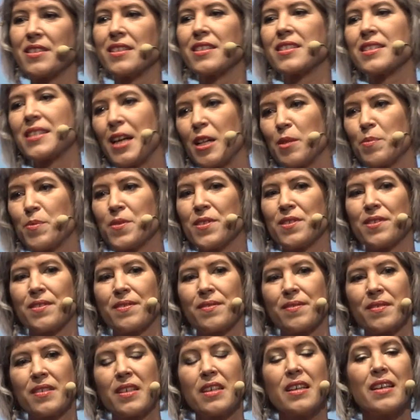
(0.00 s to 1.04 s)
dir selbst.
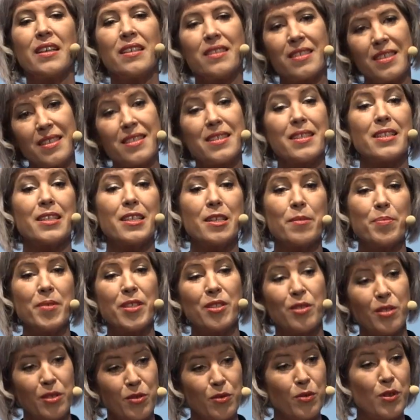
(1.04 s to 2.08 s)
Diese Liebe,
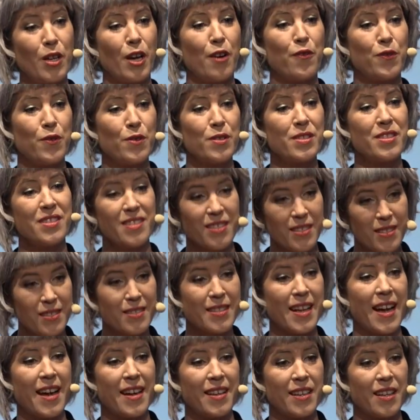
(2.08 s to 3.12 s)
die du da fühlst, ist
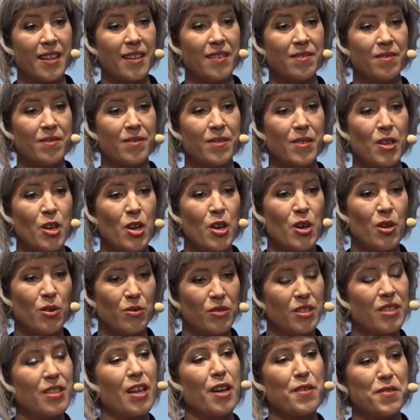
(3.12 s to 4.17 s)
deine. Und
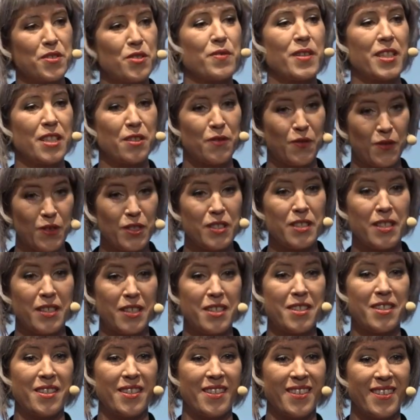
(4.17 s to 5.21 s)
die darfst du wieder für
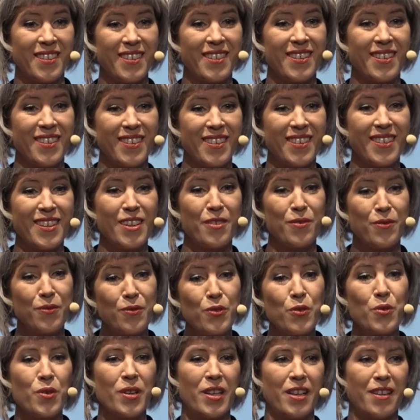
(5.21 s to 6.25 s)
dich
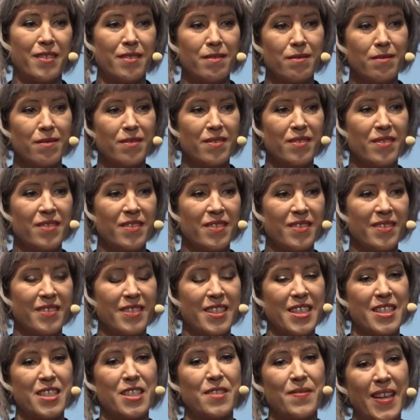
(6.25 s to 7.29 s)
fühlen.
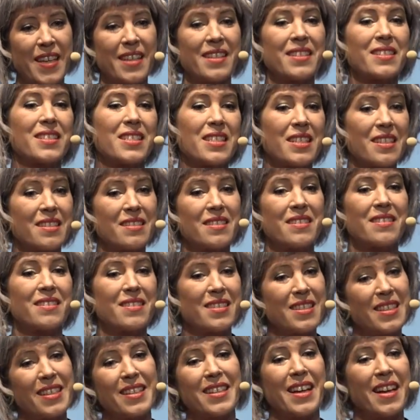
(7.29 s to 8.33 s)
Deswegen sind
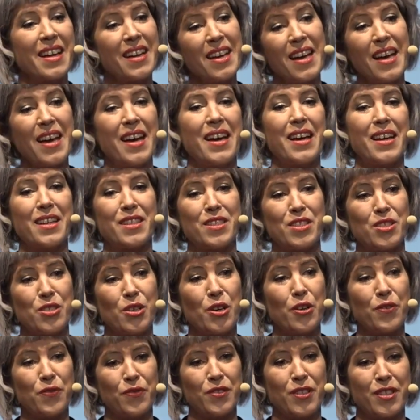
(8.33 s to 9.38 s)
Tiere
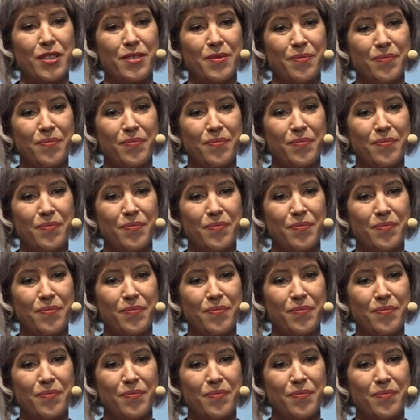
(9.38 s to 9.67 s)
Herzöffner.